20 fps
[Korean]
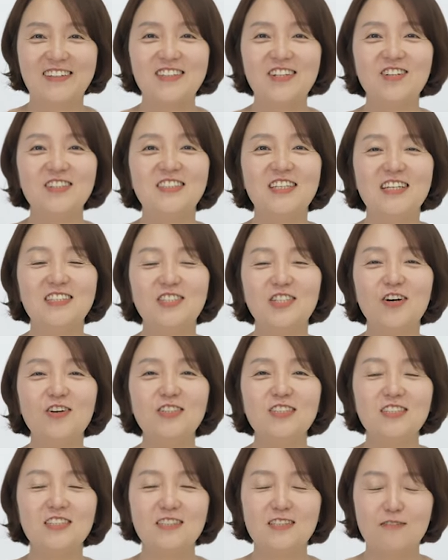그런 제
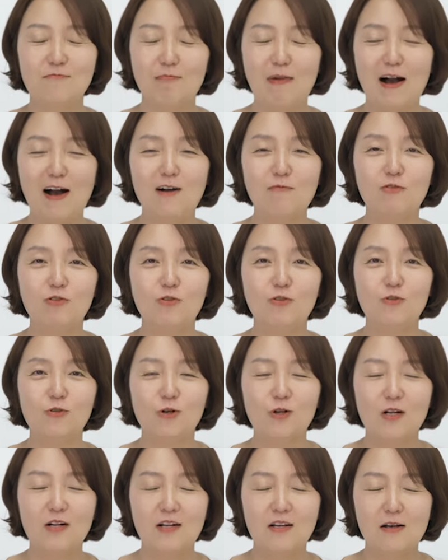처지를
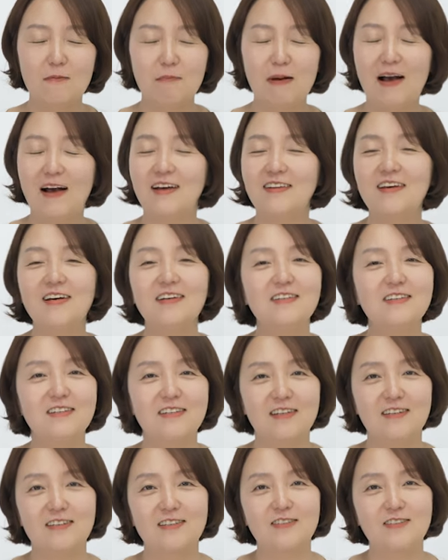마음으로
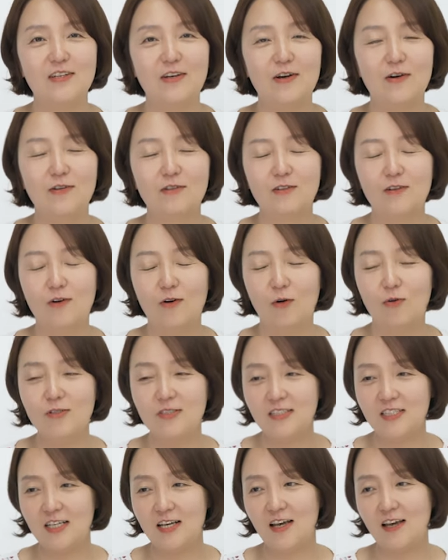받아들이게 됐어요.
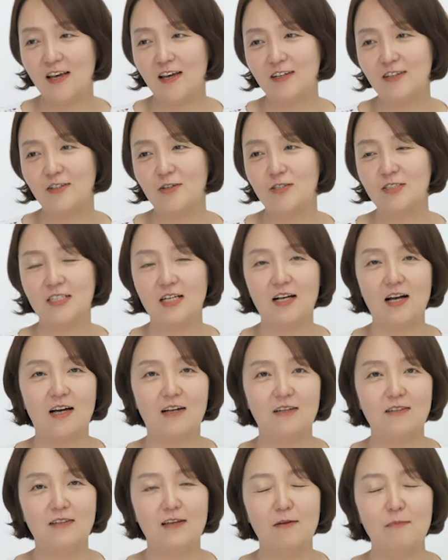언제 그걸 제가
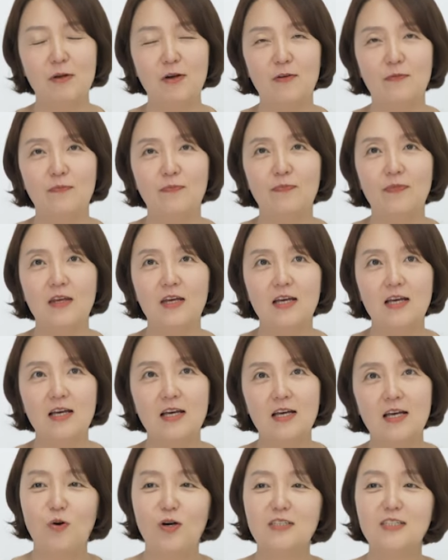알았냐면
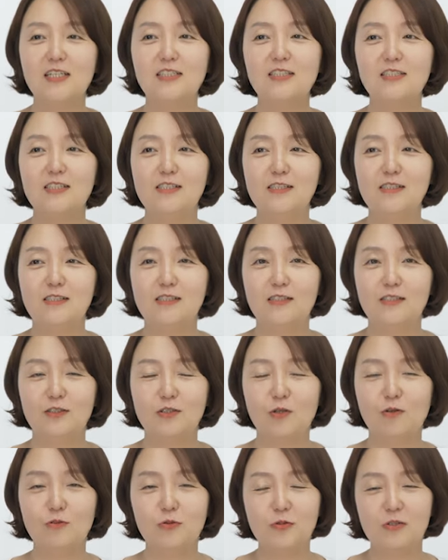화장실
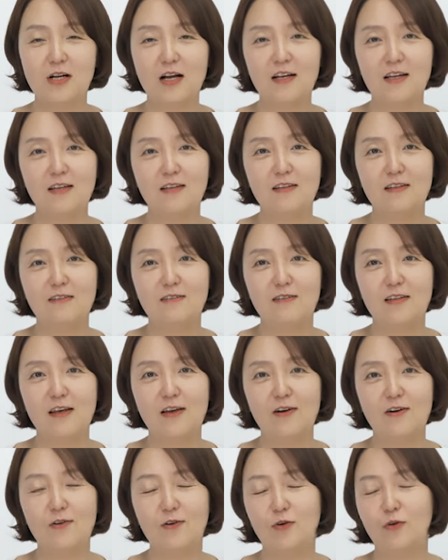청소를 하게
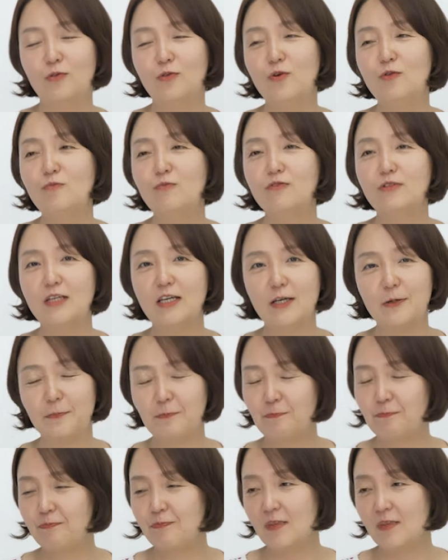됐는데요. 어떤 분이